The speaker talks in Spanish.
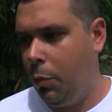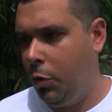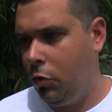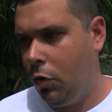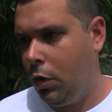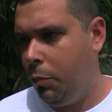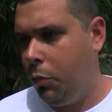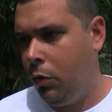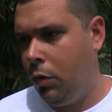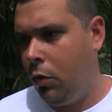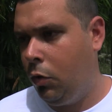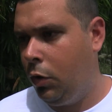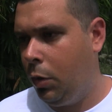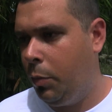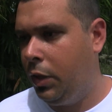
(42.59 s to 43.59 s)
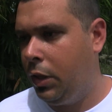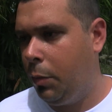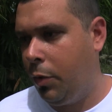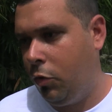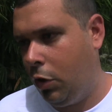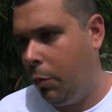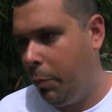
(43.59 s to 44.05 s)
misión que indiscutiblemente
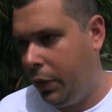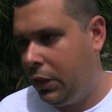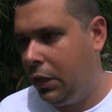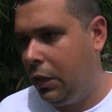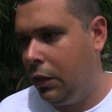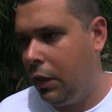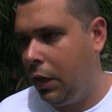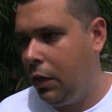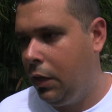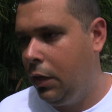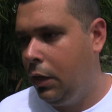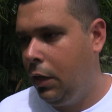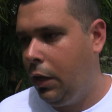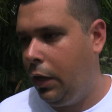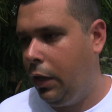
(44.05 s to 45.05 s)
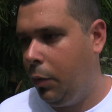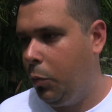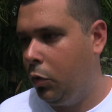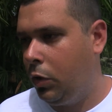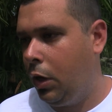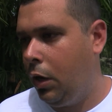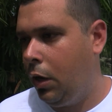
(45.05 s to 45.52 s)
personalmente tendré es
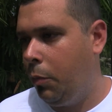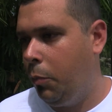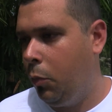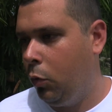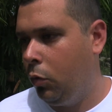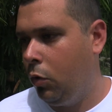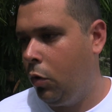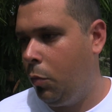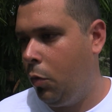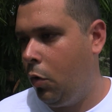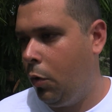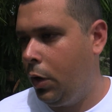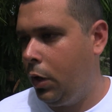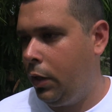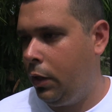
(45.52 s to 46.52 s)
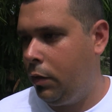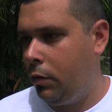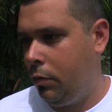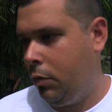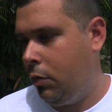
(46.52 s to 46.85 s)
demostrarle al mundo cómo jóvenes de,